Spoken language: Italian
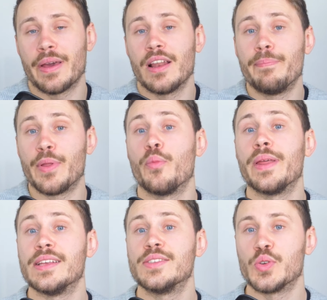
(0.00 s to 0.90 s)
per il primo
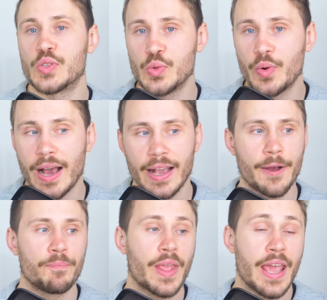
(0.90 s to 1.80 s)
ministro
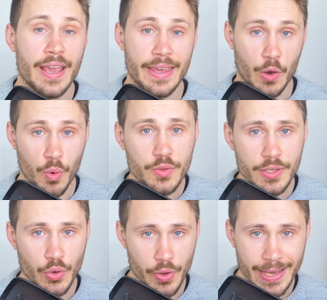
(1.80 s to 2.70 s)
Sunak, che quando
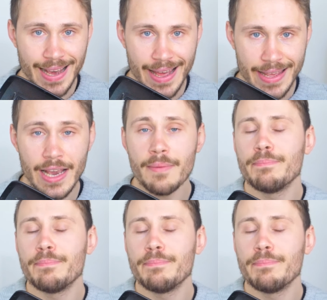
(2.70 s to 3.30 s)
entrò in carica